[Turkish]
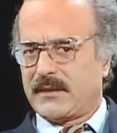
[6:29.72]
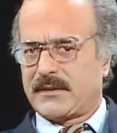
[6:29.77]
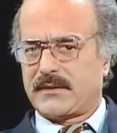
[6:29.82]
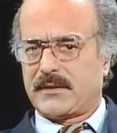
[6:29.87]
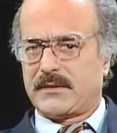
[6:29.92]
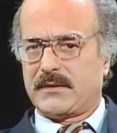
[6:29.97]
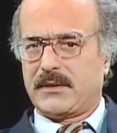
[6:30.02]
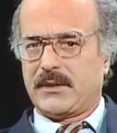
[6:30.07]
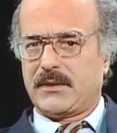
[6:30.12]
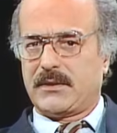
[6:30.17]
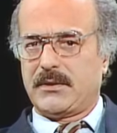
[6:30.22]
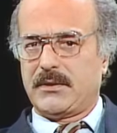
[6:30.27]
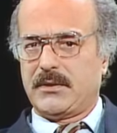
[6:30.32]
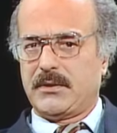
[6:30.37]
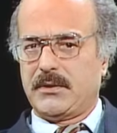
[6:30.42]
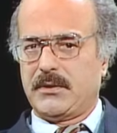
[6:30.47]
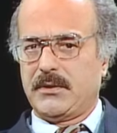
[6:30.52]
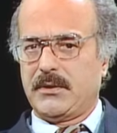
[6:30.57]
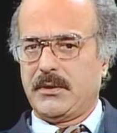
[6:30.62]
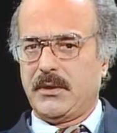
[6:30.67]
aslında.
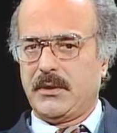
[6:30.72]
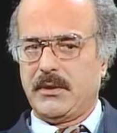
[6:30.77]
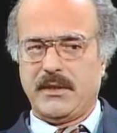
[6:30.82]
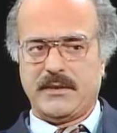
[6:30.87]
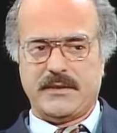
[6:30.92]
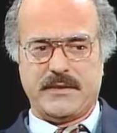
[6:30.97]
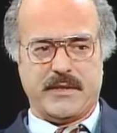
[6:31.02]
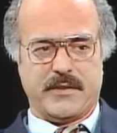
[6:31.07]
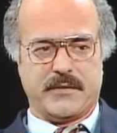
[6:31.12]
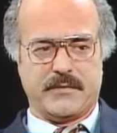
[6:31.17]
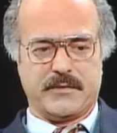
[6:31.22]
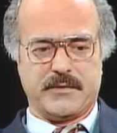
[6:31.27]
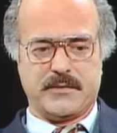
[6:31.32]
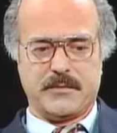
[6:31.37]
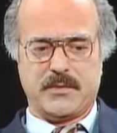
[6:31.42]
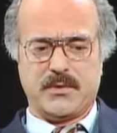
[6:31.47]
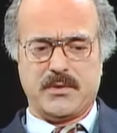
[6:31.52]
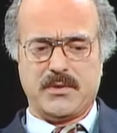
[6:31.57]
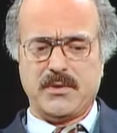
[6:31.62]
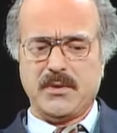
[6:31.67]
Şöyle
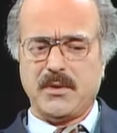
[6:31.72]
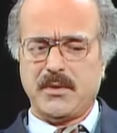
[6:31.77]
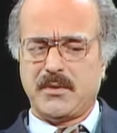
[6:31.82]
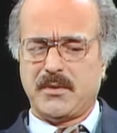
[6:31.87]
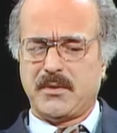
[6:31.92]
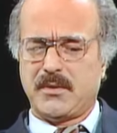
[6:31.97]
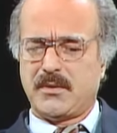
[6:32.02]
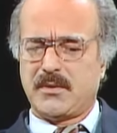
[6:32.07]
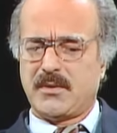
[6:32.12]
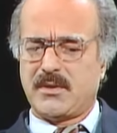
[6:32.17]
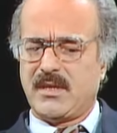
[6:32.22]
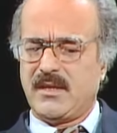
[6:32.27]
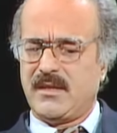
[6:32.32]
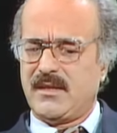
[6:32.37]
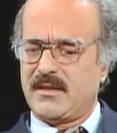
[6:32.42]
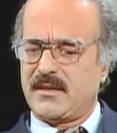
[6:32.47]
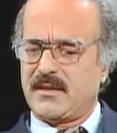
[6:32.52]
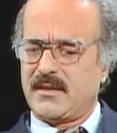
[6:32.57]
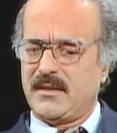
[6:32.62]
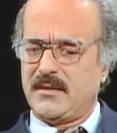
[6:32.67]
sevdim. Çok
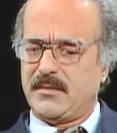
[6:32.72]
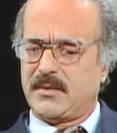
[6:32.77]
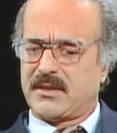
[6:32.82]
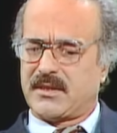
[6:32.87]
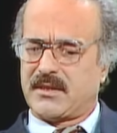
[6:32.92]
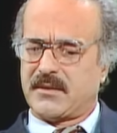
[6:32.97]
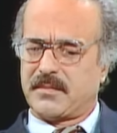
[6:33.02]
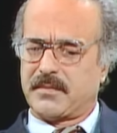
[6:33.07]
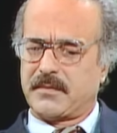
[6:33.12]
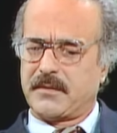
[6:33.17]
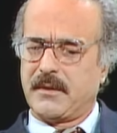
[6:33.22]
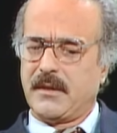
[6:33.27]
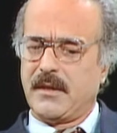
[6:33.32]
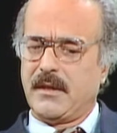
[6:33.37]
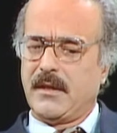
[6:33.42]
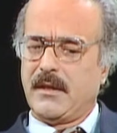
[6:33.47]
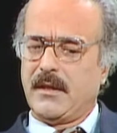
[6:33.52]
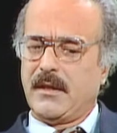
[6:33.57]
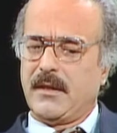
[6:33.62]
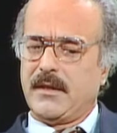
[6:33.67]
çelişkili bir tip.
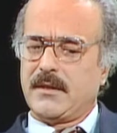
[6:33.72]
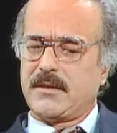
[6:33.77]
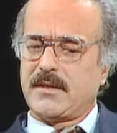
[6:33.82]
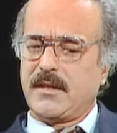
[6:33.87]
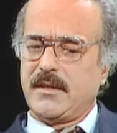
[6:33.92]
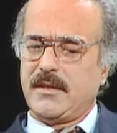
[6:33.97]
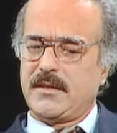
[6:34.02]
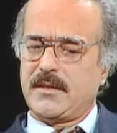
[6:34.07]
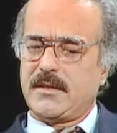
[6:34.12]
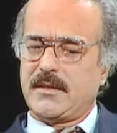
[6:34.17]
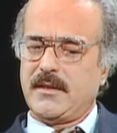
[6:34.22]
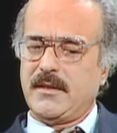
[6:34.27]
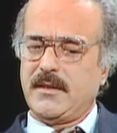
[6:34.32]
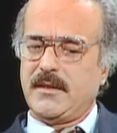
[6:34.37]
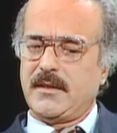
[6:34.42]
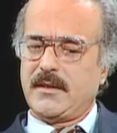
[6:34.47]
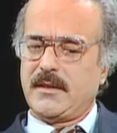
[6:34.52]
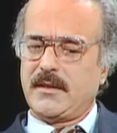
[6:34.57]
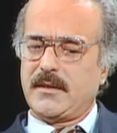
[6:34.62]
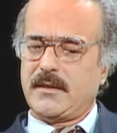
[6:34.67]

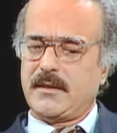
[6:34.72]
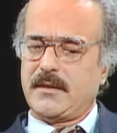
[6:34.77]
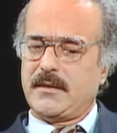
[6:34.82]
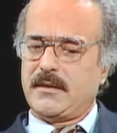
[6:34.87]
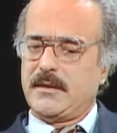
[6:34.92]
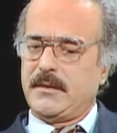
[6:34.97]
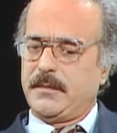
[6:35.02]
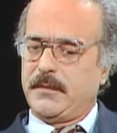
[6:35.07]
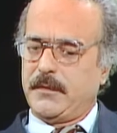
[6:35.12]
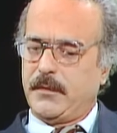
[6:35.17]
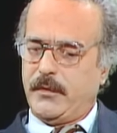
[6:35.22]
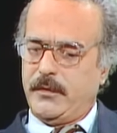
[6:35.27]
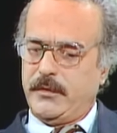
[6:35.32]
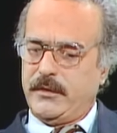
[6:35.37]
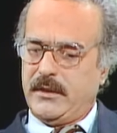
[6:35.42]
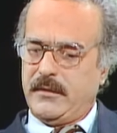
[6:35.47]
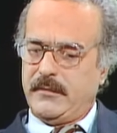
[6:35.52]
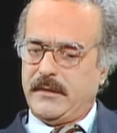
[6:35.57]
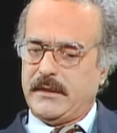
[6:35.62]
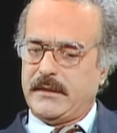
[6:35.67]
Çelişkili tipi
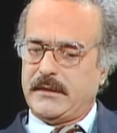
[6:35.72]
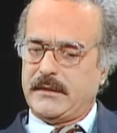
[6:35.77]
oynamak